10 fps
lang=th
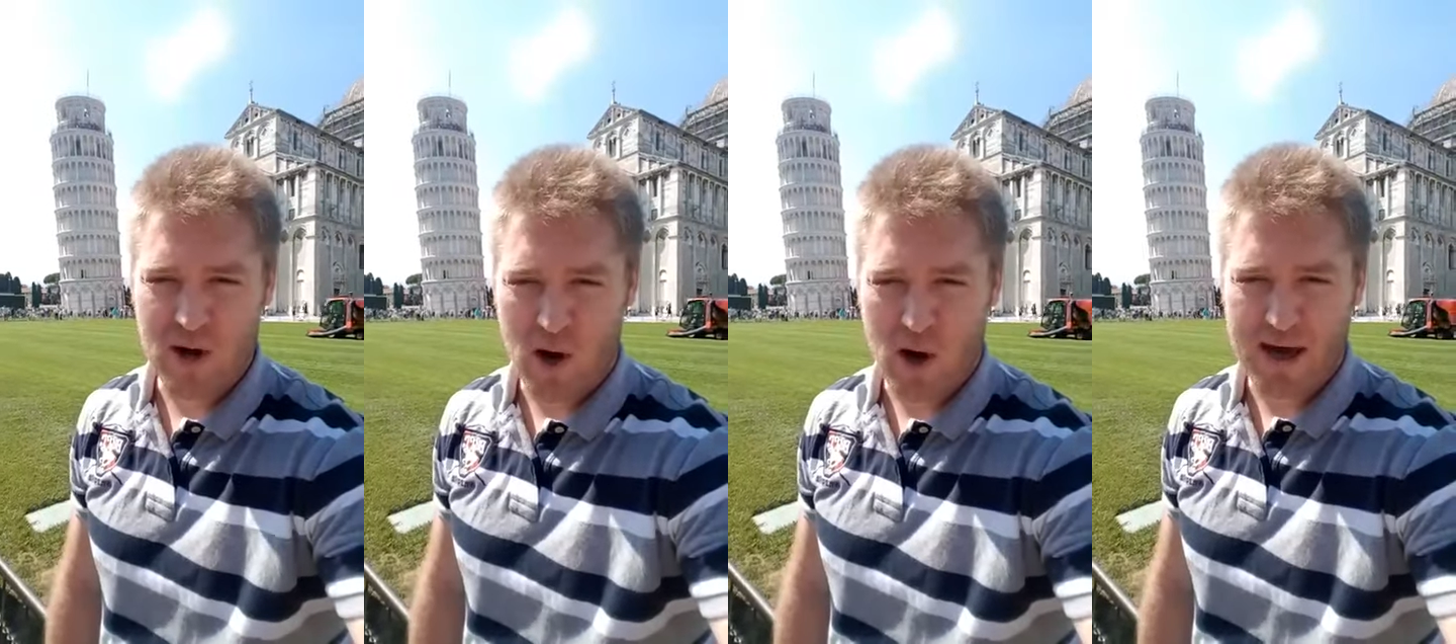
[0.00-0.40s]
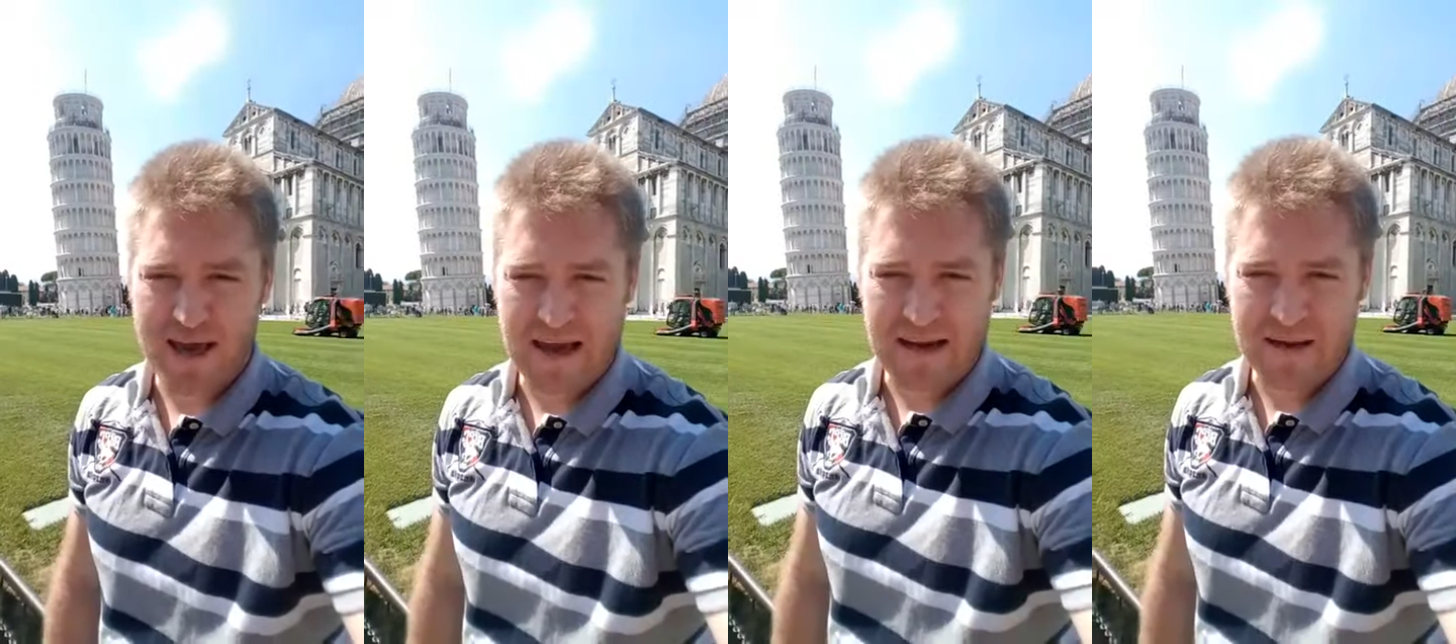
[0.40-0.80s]
หอ
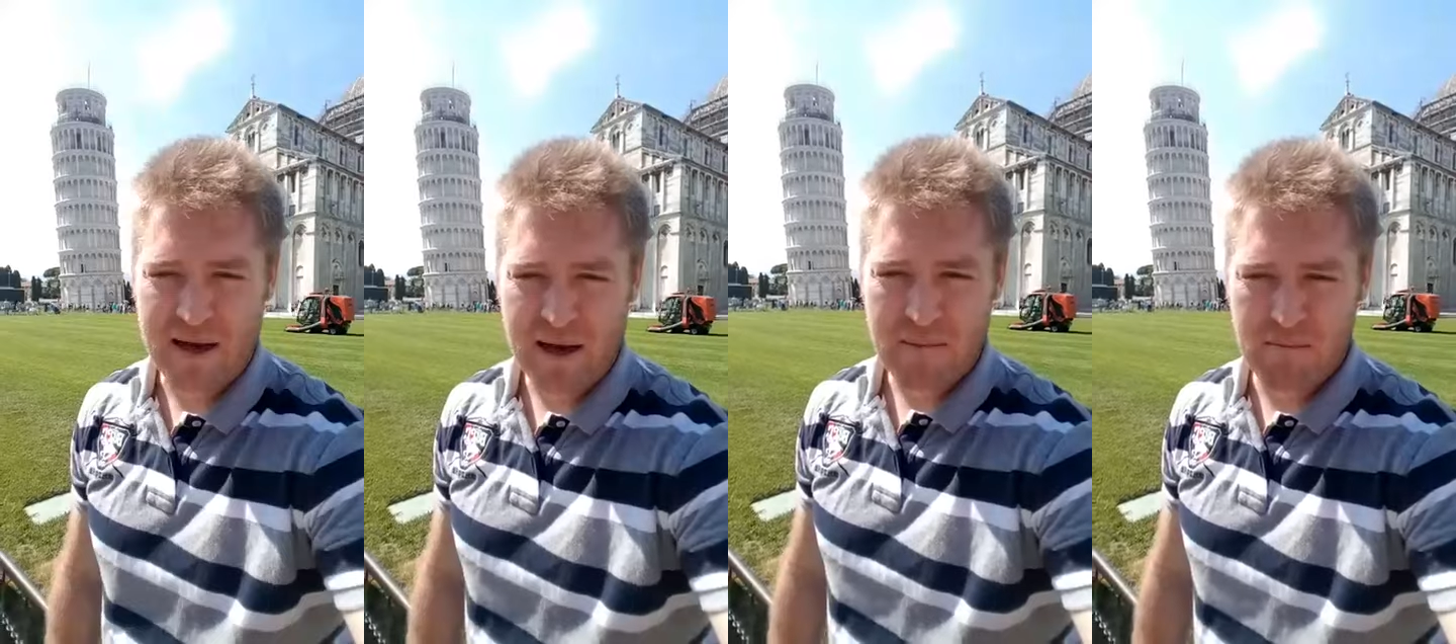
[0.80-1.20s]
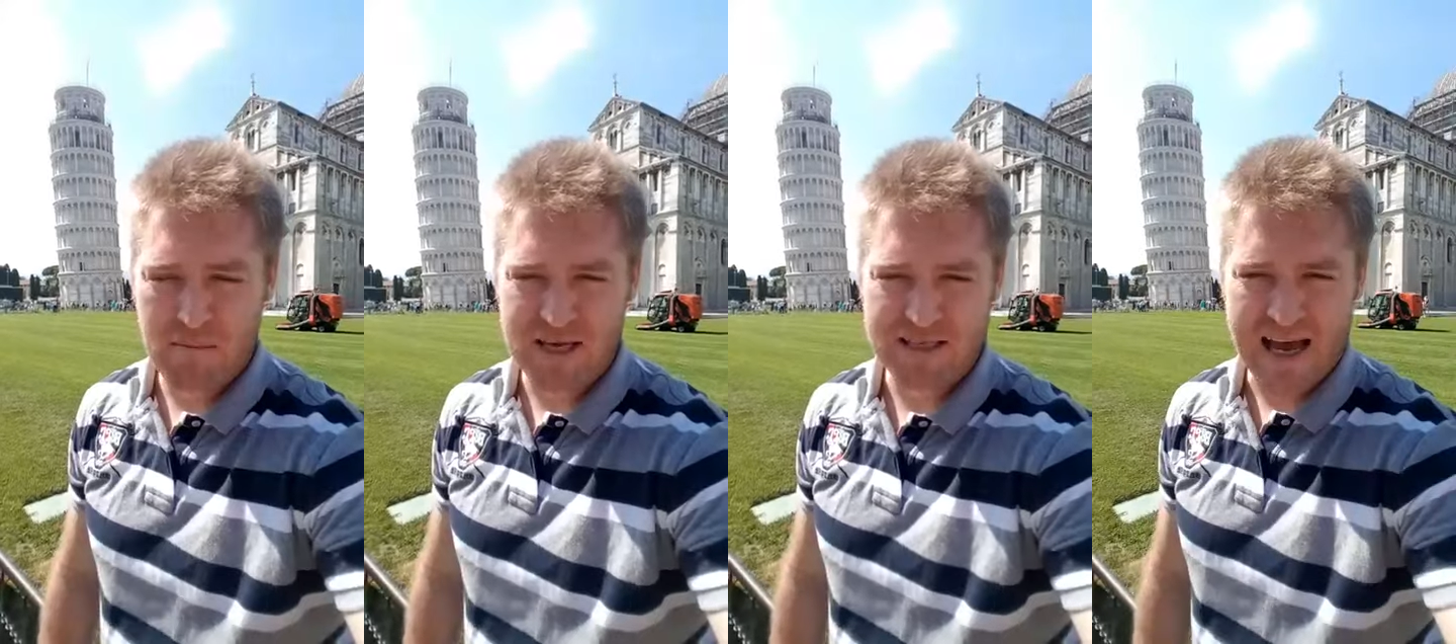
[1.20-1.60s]
เอ็น
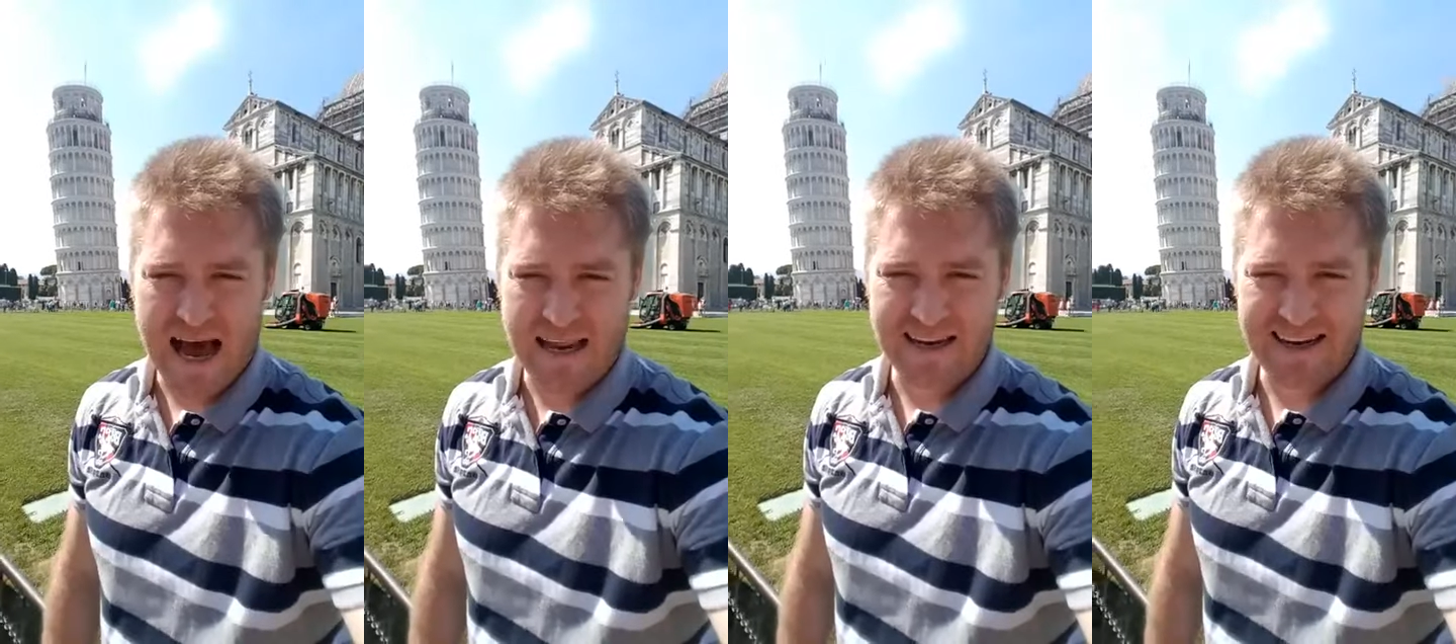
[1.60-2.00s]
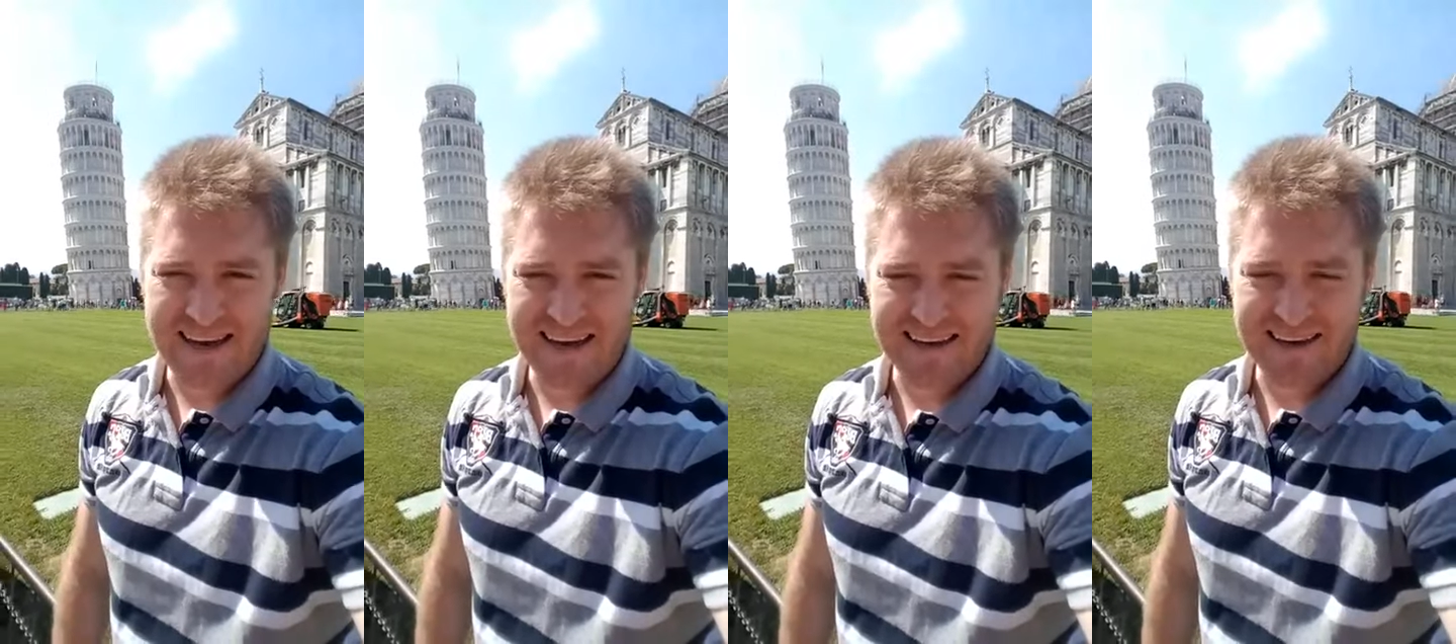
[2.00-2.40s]
ปิซานั่น
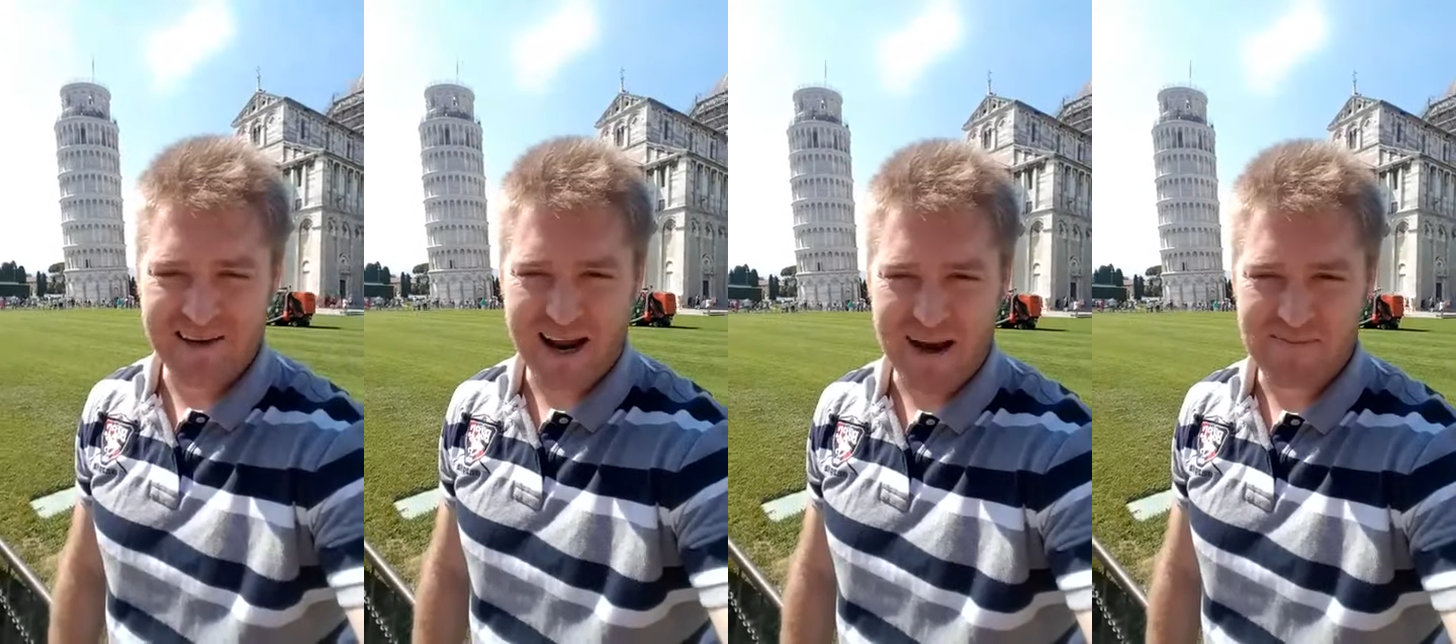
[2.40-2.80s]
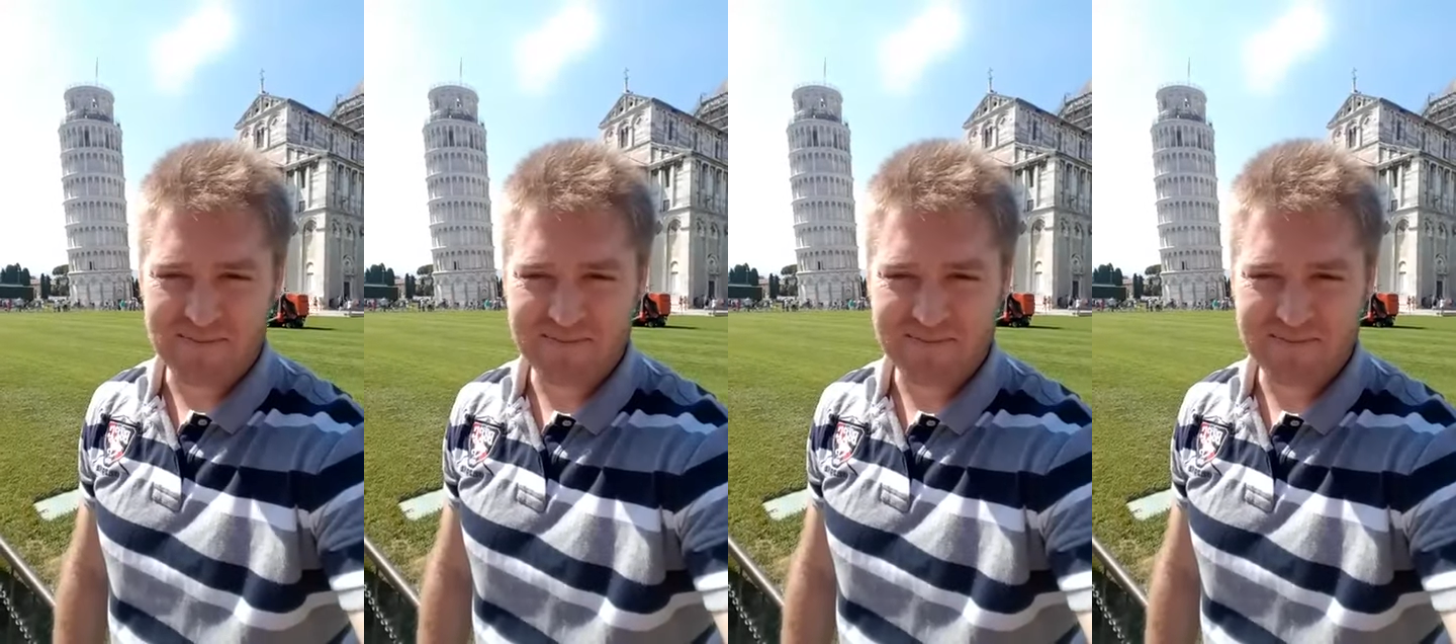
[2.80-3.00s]
เองนะครับ